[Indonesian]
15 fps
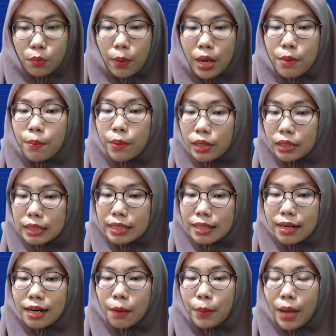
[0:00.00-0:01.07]
may build
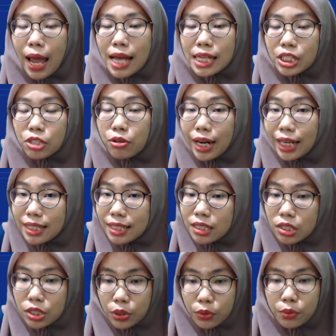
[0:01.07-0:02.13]
up as
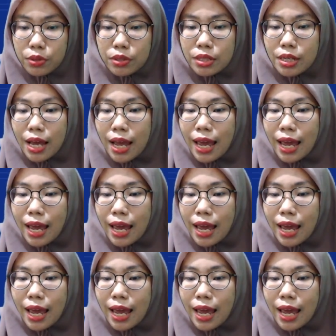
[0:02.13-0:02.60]
residues